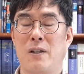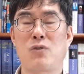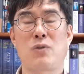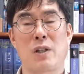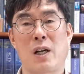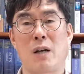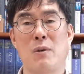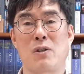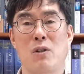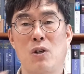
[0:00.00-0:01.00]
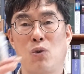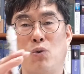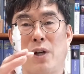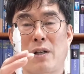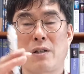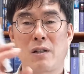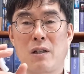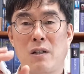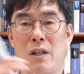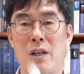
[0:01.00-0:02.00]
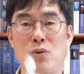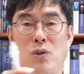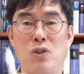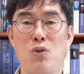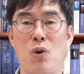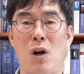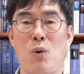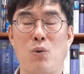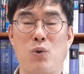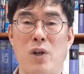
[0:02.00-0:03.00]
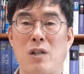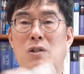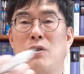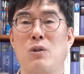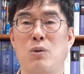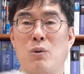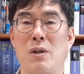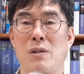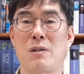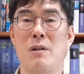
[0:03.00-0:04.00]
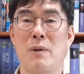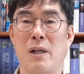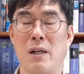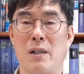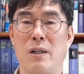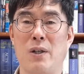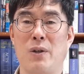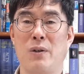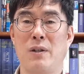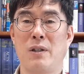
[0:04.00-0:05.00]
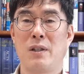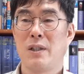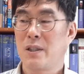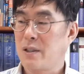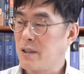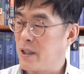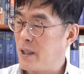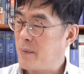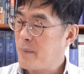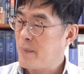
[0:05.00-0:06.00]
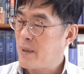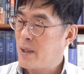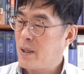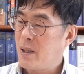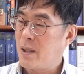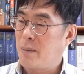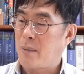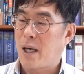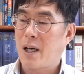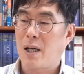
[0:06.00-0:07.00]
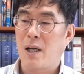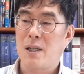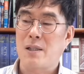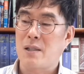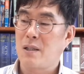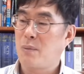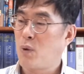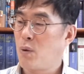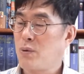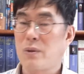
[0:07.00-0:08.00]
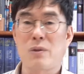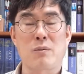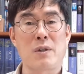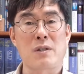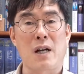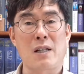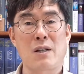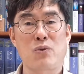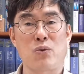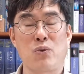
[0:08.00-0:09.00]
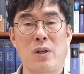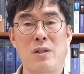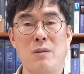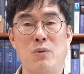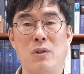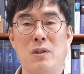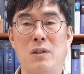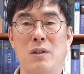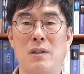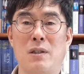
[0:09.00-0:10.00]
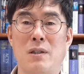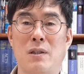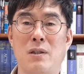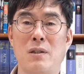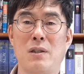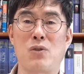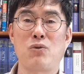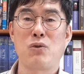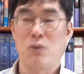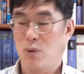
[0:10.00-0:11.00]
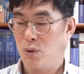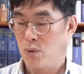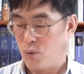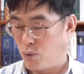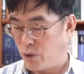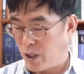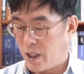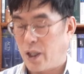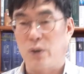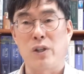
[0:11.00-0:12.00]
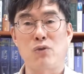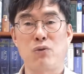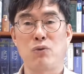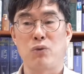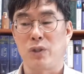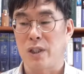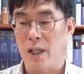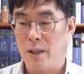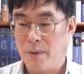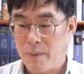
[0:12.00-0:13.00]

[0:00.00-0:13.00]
기술에 나가면서 구약 성경을 계속 인용하고 구약 성경을 통해서 설명을 할 거예요. 그런데 마가가 자신의 복음서를 쓰면서 가장 중요한 질문은 예수는 누구인가예요. 예수는 누구인가?